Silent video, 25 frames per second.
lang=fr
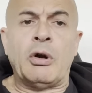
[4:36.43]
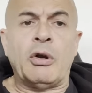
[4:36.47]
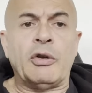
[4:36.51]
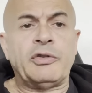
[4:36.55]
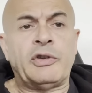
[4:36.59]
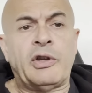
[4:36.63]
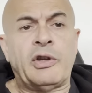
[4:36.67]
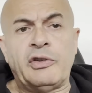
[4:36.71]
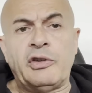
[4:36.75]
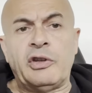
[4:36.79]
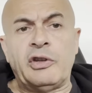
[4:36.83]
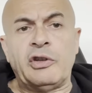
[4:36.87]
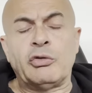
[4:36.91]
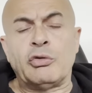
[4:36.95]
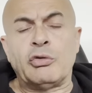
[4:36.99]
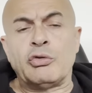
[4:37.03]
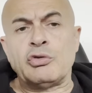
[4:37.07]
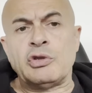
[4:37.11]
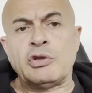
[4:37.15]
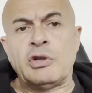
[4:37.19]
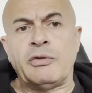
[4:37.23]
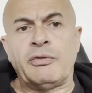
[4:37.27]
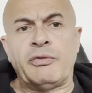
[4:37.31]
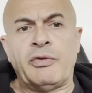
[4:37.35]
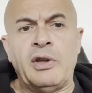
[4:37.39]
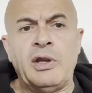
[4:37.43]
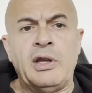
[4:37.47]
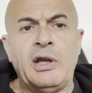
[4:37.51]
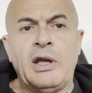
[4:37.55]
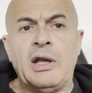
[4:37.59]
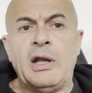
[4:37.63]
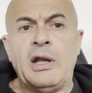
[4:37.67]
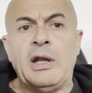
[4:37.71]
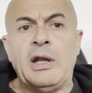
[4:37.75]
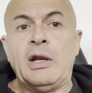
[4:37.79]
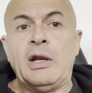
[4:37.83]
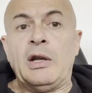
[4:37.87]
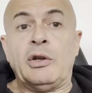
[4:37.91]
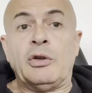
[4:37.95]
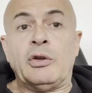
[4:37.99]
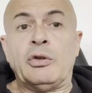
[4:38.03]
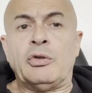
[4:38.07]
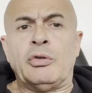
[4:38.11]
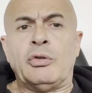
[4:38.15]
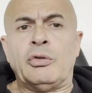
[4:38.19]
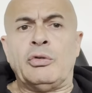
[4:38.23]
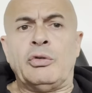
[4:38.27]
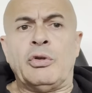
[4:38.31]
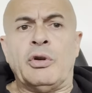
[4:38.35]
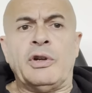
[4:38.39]
Alors ça c'est ce que j'ai fait
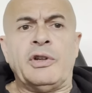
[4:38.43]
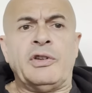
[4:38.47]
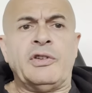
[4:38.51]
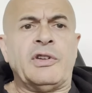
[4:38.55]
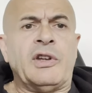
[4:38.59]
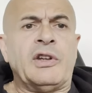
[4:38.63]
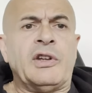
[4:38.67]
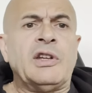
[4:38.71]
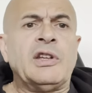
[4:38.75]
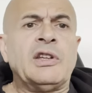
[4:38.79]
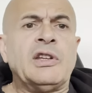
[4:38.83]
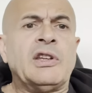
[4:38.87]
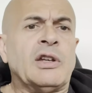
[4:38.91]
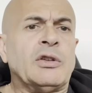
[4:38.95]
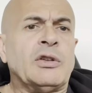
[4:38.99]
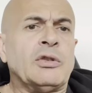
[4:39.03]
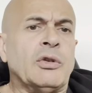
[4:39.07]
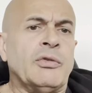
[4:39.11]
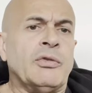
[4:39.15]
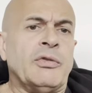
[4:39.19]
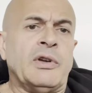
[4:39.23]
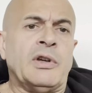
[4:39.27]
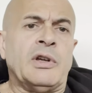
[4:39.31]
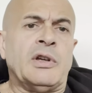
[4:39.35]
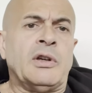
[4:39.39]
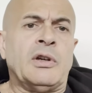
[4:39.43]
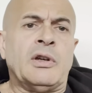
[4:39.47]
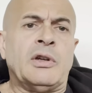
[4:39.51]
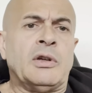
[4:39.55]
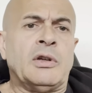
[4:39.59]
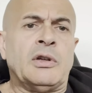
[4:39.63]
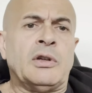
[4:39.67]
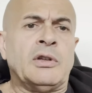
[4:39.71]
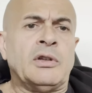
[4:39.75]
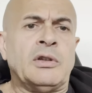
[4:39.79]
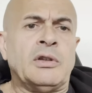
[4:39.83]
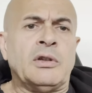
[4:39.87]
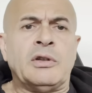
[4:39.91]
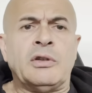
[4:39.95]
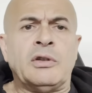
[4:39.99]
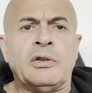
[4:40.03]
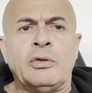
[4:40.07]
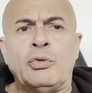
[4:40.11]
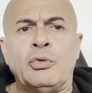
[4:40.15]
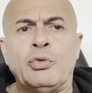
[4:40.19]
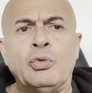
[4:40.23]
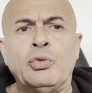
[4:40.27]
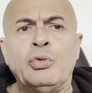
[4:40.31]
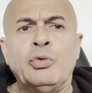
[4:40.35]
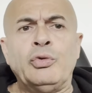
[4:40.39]
euh, dans les années
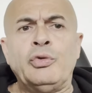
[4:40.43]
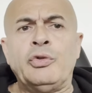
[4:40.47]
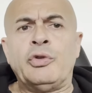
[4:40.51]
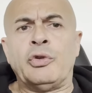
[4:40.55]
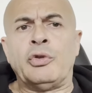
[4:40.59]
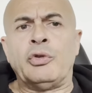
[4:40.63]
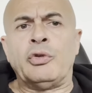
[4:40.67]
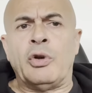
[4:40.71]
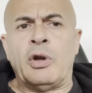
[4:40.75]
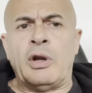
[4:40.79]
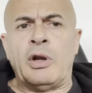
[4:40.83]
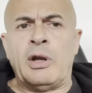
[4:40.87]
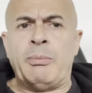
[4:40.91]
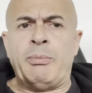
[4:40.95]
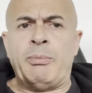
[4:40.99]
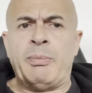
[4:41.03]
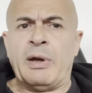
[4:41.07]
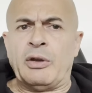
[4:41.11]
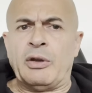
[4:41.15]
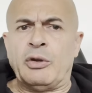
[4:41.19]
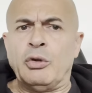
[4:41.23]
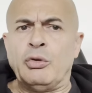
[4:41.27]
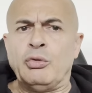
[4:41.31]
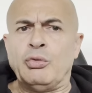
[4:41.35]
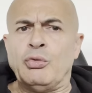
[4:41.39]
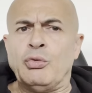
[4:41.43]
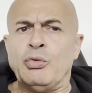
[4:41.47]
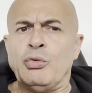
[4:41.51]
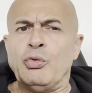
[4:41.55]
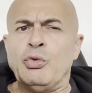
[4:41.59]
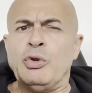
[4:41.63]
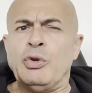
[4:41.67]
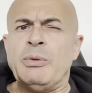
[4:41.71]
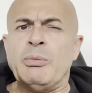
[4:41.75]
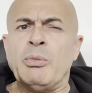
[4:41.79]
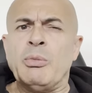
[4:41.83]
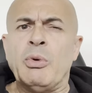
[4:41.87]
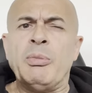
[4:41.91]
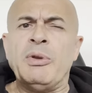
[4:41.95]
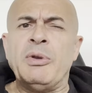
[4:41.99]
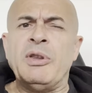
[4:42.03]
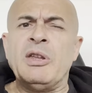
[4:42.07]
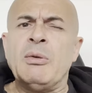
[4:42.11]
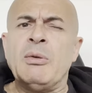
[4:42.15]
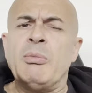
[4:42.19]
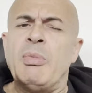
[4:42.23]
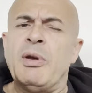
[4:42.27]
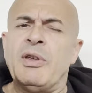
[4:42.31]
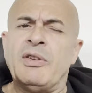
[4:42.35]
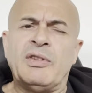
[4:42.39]
92, dans la période où, où
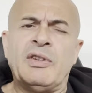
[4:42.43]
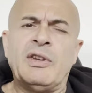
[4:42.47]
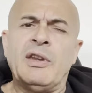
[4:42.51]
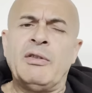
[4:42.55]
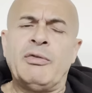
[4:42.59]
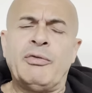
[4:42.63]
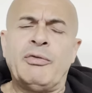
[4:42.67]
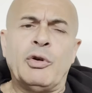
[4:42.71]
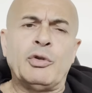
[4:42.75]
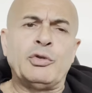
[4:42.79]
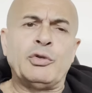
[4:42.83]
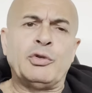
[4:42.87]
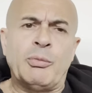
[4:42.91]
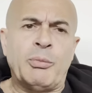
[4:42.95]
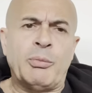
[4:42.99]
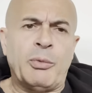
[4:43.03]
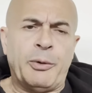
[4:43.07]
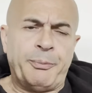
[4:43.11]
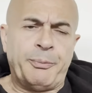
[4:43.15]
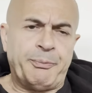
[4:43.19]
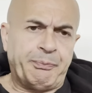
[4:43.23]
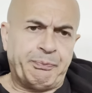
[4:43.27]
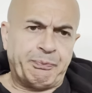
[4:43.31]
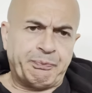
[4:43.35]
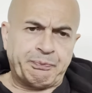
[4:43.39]
l'immobilier baissait fortement.